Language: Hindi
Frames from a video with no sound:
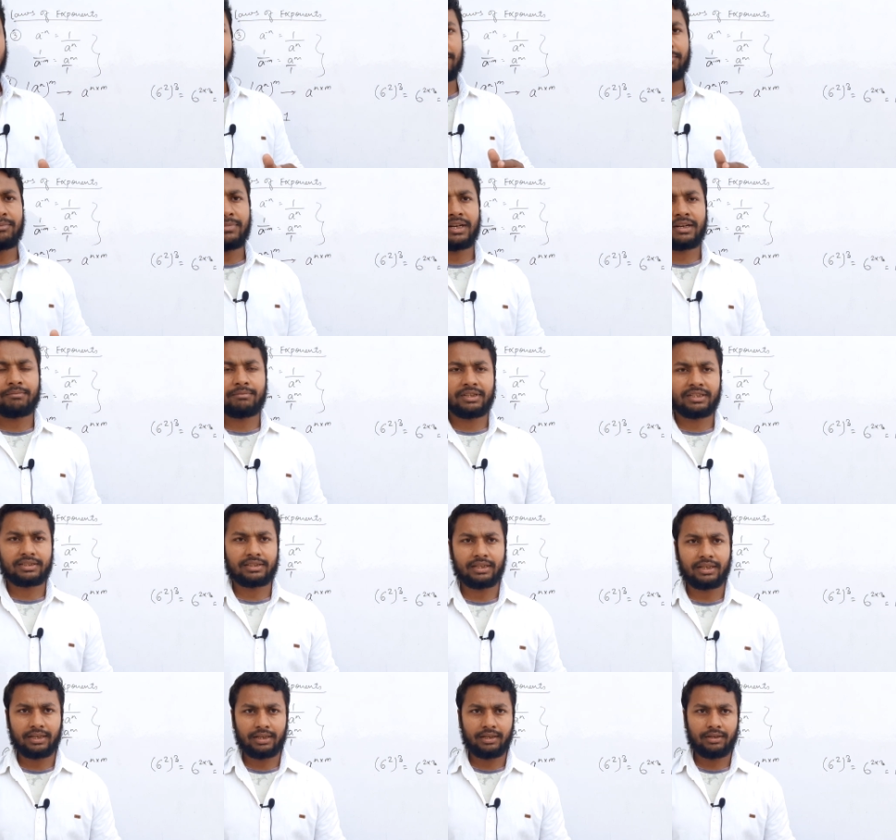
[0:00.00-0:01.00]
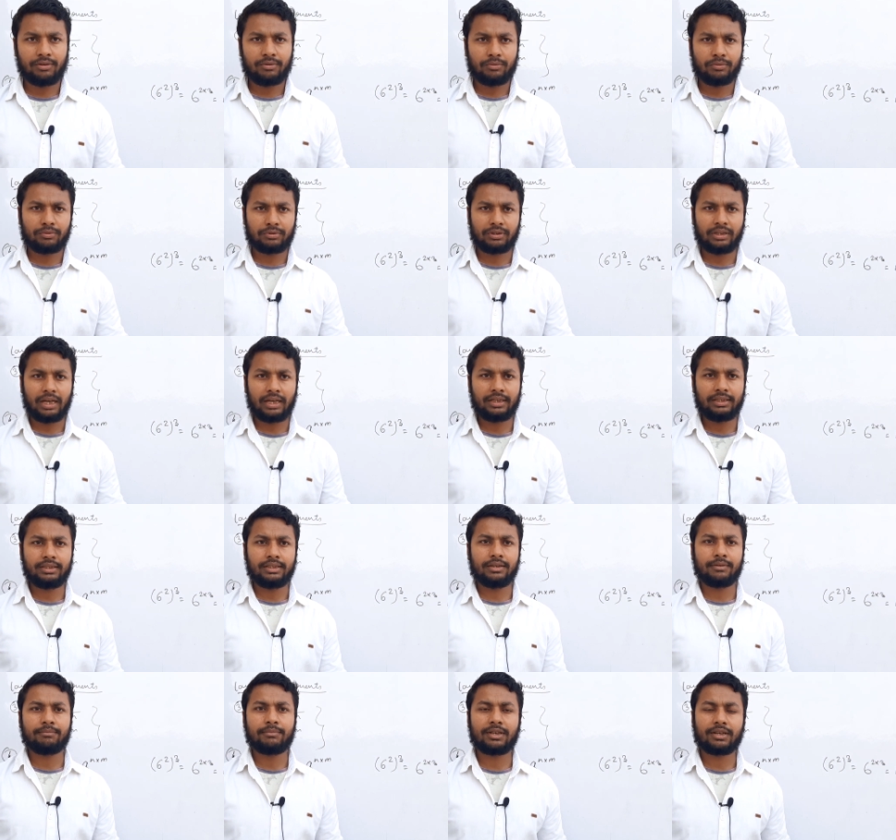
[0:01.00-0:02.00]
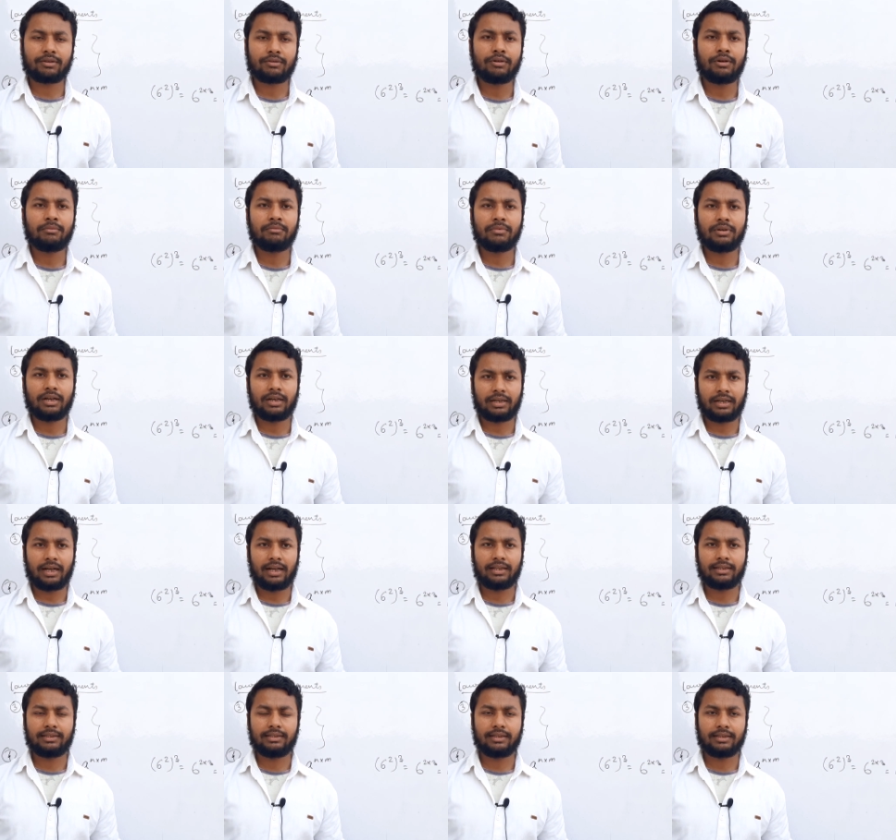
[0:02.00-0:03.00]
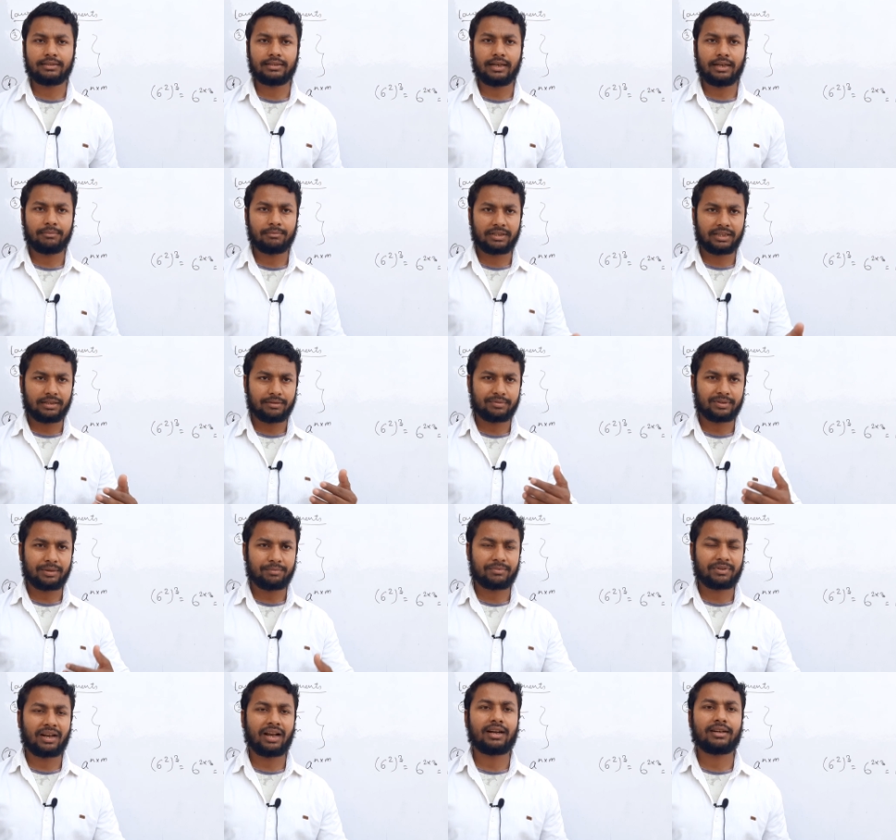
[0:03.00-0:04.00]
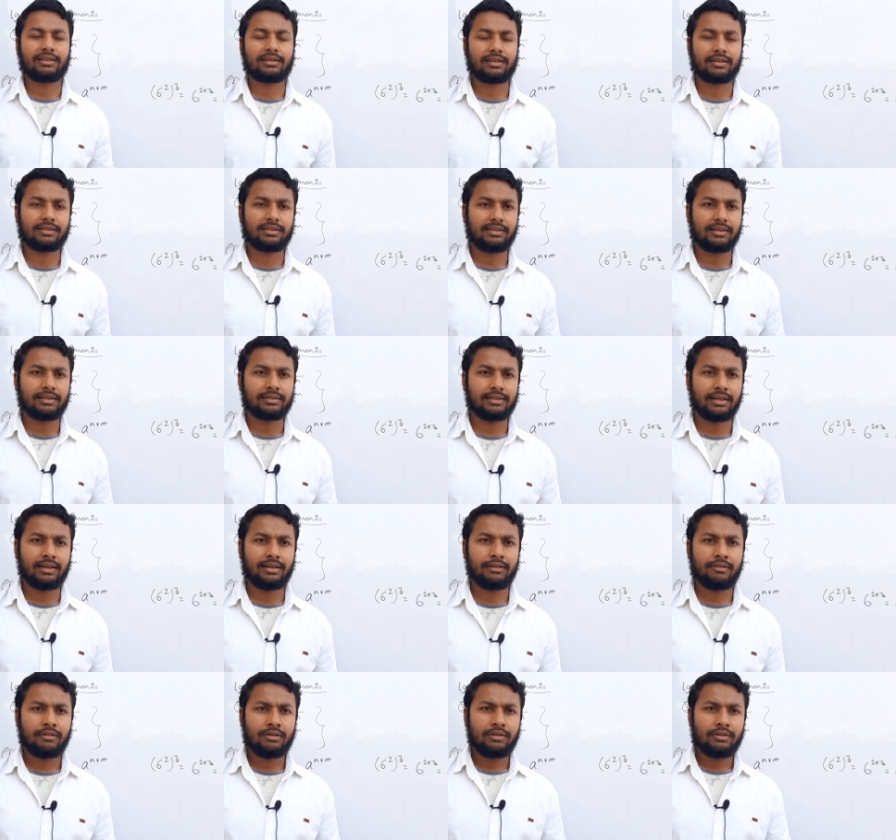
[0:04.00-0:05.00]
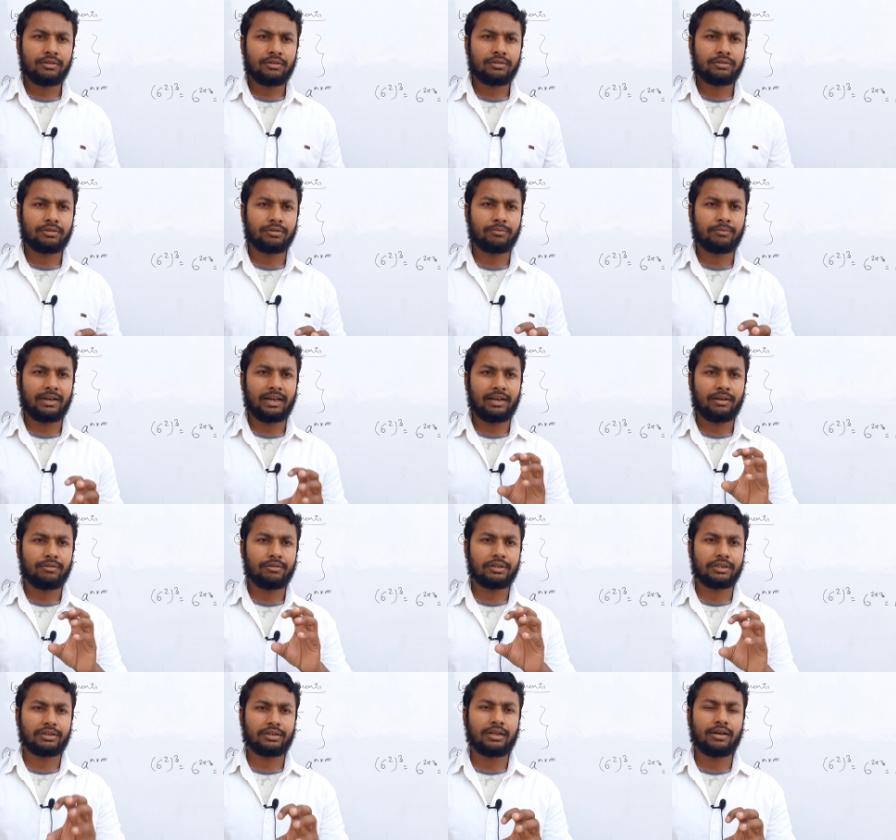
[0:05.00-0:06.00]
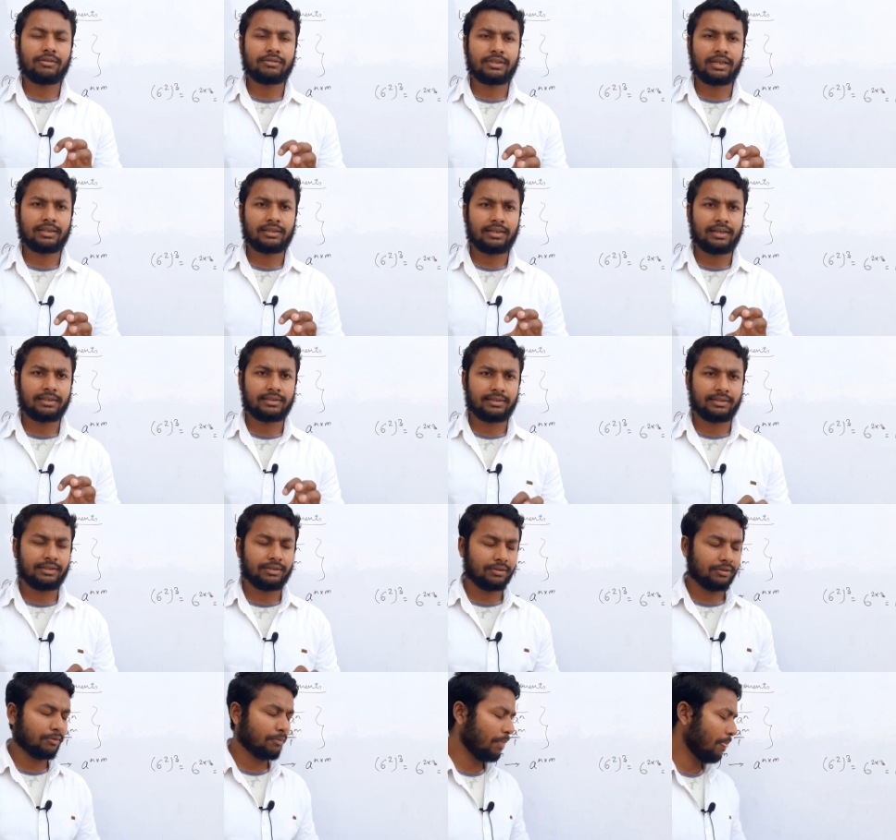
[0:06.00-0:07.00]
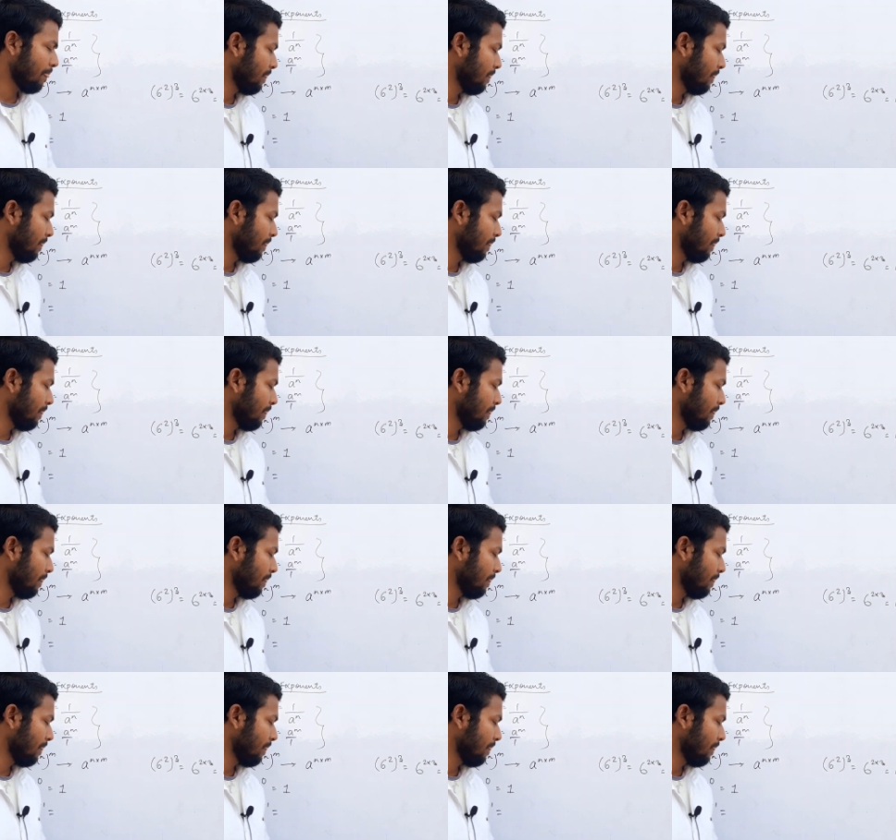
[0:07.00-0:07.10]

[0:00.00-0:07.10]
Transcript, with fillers: नंबर में से उतना ही नंबर को हम घटा दिया जाए मतलब सब्ट्रैक्ट कर दिया जाए तो वैल्यू कितना हो जाता है ज़ीरो